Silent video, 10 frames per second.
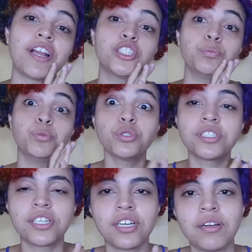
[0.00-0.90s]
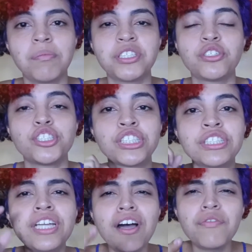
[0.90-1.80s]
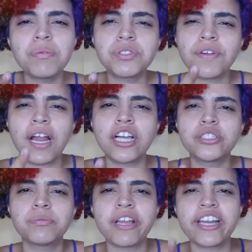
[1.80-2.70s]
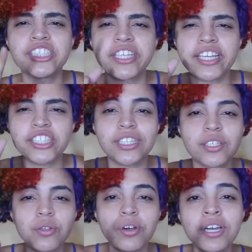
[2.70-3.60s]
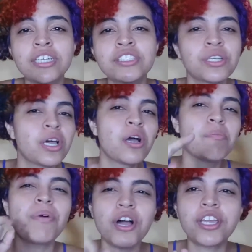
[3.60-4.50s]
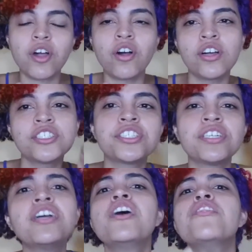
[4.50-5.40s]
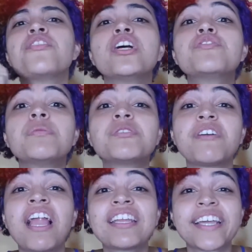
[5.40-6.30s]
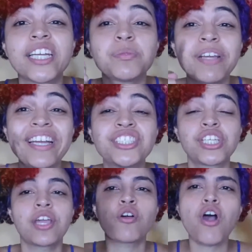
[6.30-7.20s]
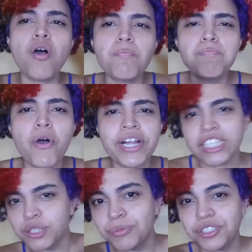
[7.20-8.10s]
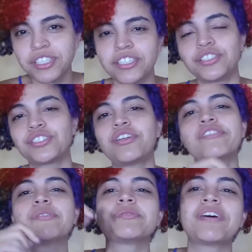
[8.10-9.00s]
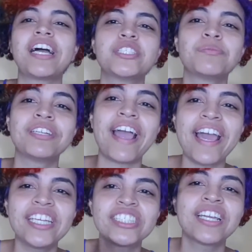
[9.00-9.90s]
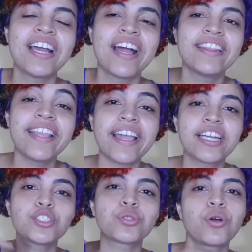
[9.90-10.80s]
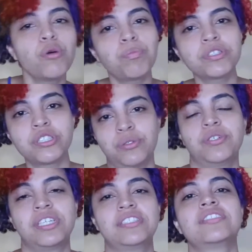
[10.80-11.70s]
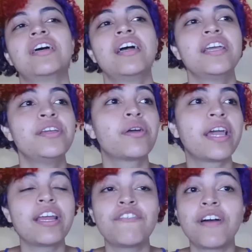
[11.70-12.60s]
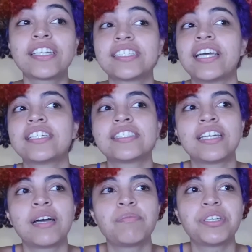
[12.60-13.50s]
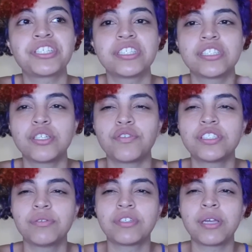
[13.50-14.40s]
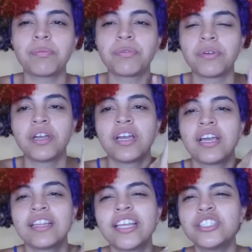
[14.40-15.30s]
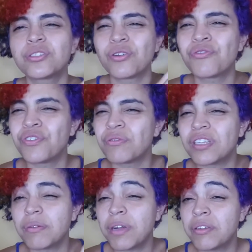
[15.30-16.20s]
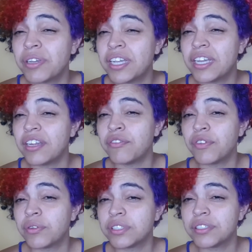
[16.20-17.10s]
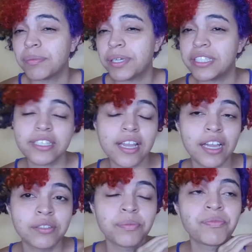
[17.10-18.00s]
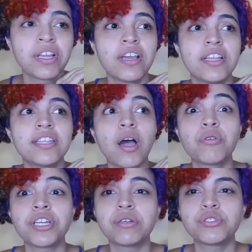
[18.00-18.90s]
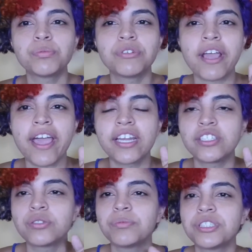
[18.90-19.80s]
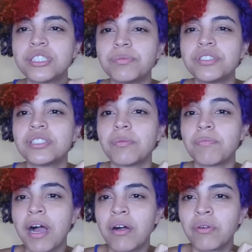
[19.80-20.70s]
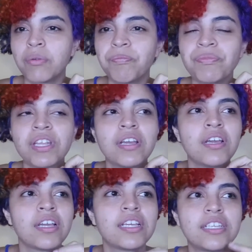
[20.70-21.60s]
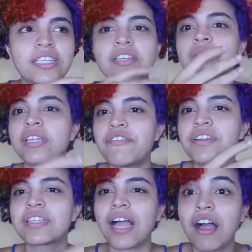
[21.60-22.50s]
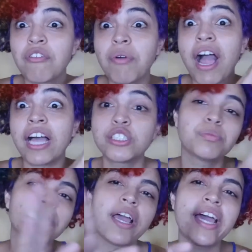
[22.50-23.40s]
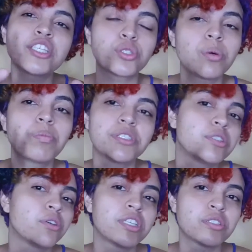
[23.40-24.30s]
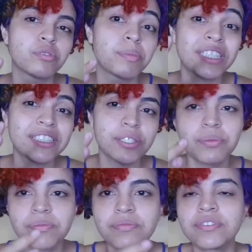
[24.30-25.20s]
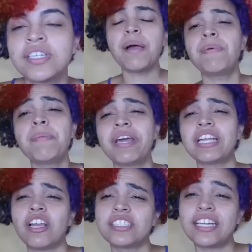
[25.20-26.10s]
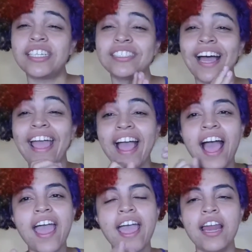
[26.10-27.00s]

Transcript: falar de música, mas nós não vamos falar de mulheres negras cantoras, porque hoje nós vamos falar daquelas mulheres que compõem as músicas. Nós vamos falar de mulheres negras compositoras. E eu queria fazer essa pesquisa já fazia um tempo, desde que eu vi um trabalho incrível sendo apresentado na União de Mulheres do município de São Paulo, que levantavam as mulheres compositoras no Brasil. E a primeira na nossa lista é a